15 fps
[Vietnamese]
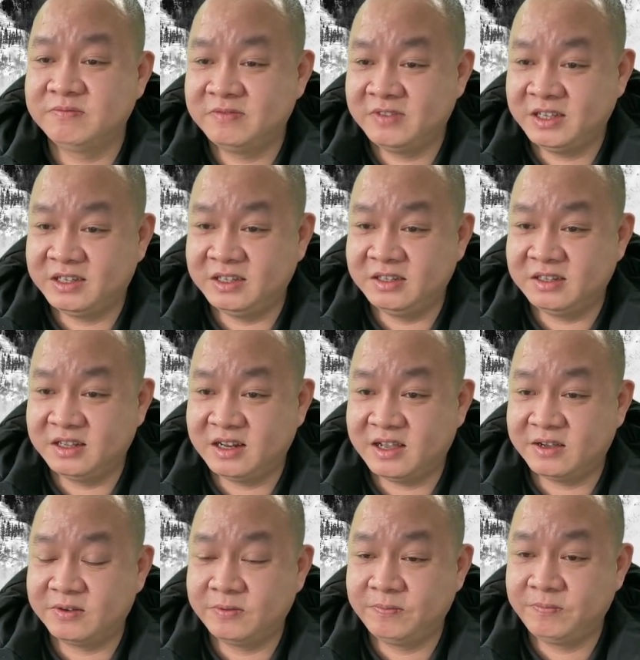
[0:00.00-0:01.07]
vậy thì như thế
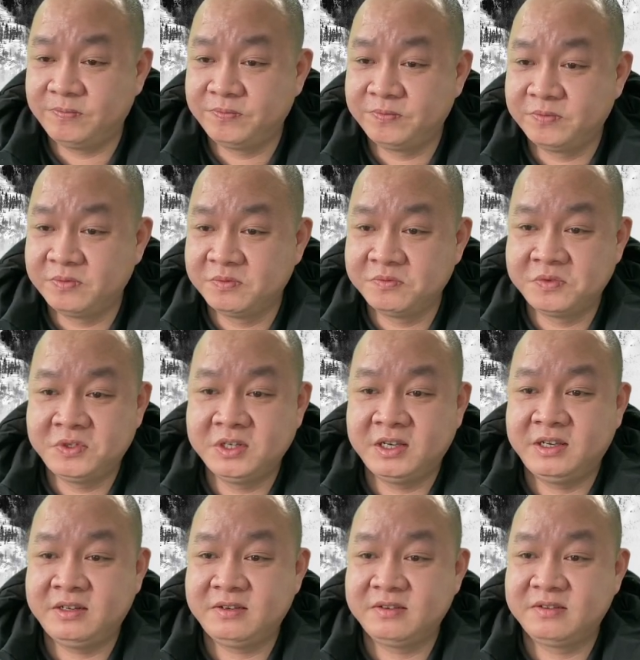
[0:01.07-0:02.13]
nào chưa
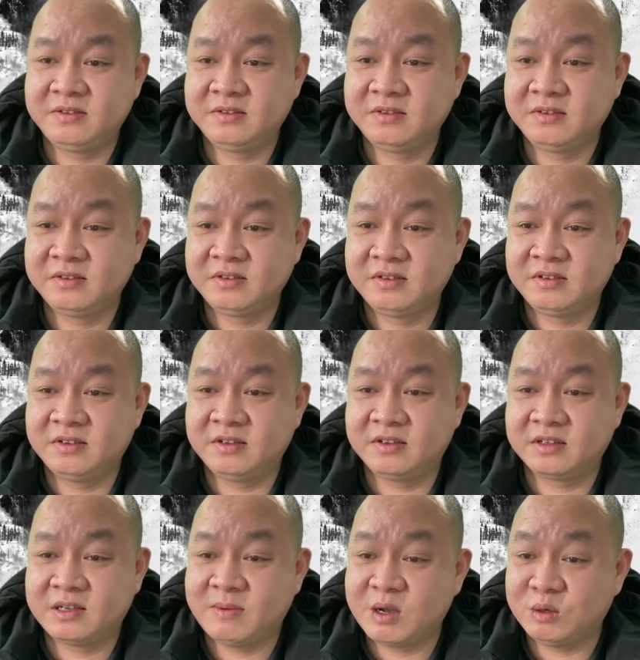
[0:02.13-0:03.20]
hết à,
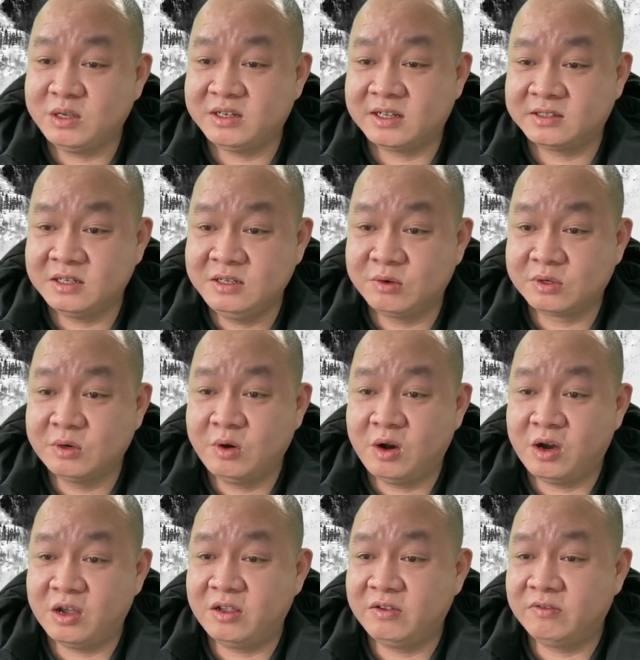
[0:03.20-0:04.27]
các bác có thể đặt rất nhiều câu
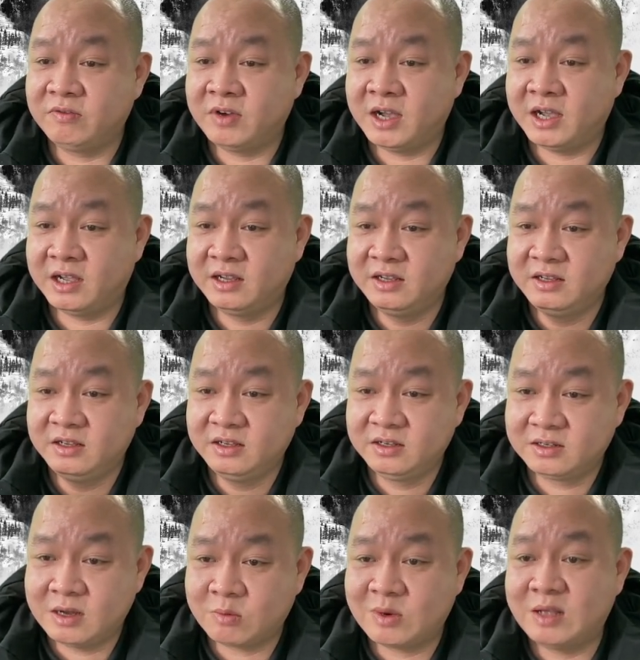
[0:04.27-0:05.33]
hỏi và
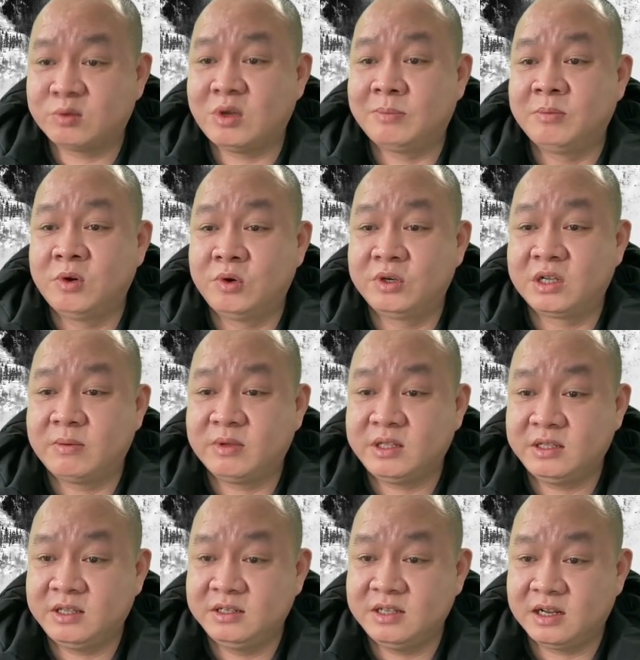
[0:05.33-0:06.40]
đọc lại toàn bộ thì các bác
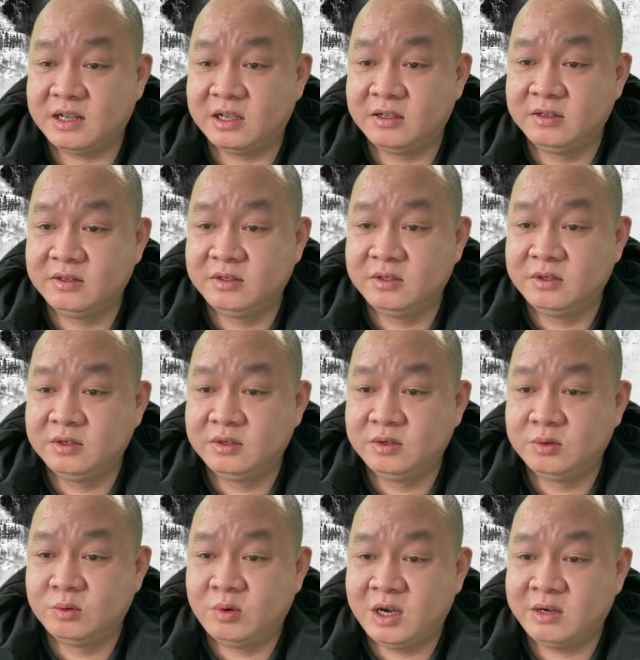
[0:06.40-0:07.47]
có thể thấy rằng là
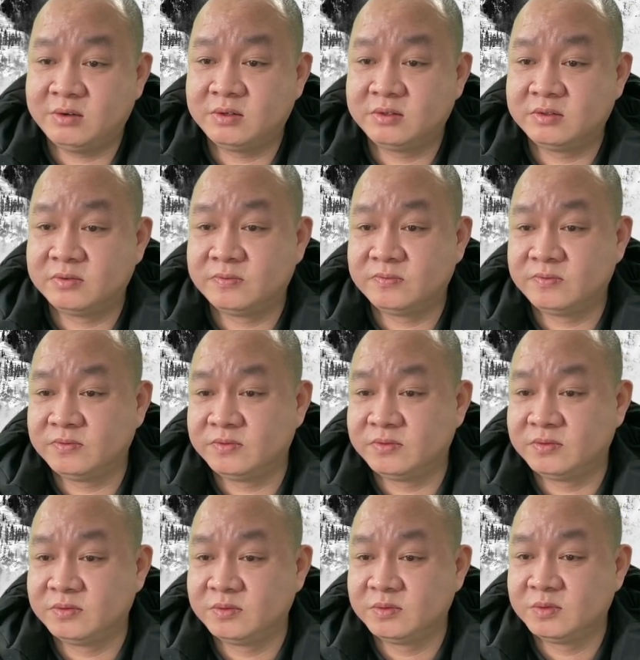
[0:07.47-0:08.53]
wow
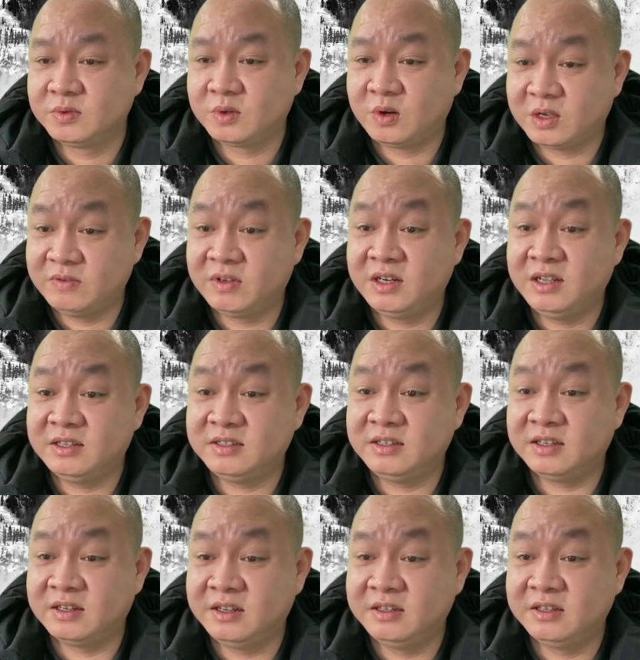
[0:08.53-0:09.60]
có cái vấn đề
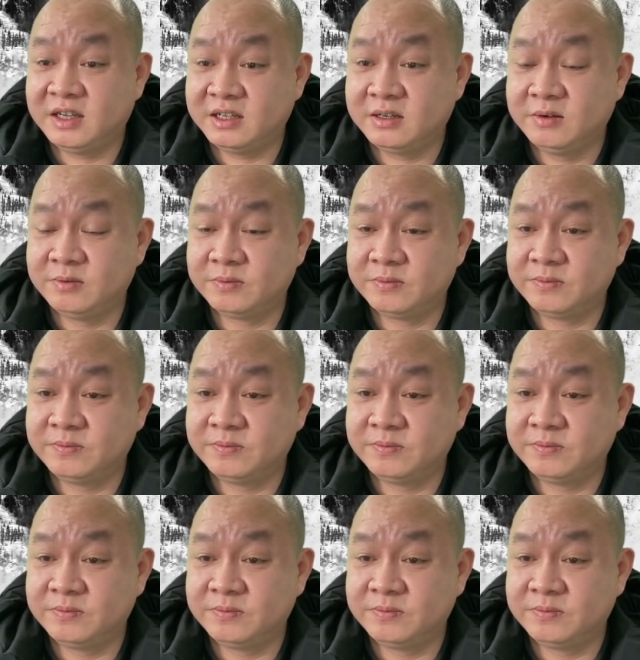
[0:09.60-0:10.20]
gì ở đây nữa hay không